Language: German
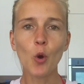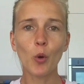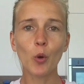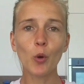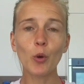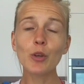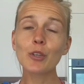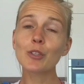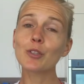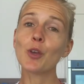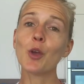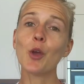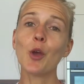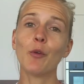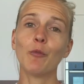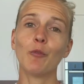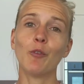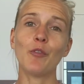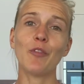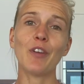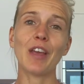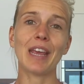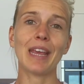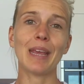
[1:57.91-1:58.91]
und
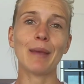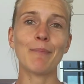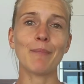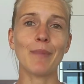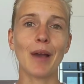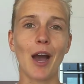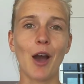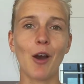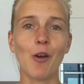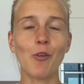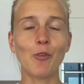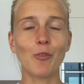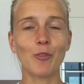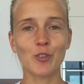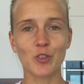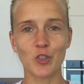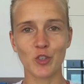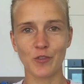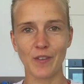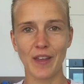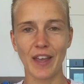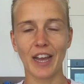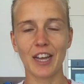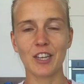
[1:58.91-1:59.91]
wo wir eben auch uns
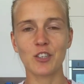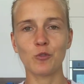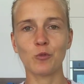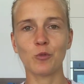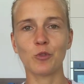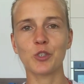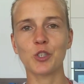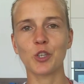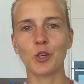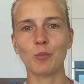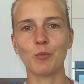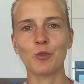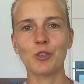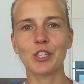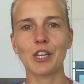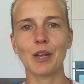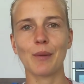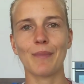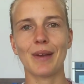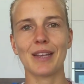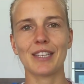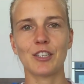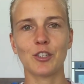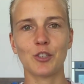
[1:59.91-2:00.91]
schwerer tun, unsere
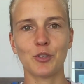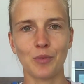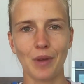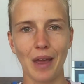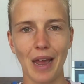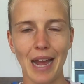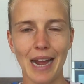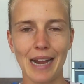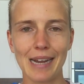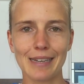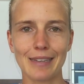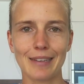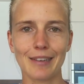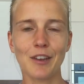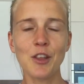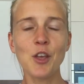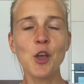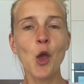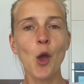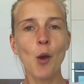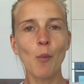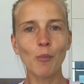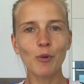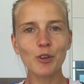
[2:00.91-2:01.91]
Muskelmasse zu erhalten.
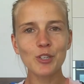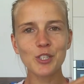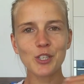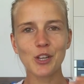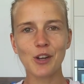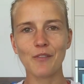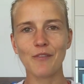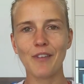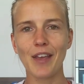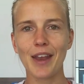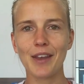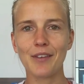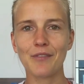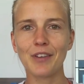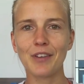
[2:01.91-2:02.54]
Muskeln werden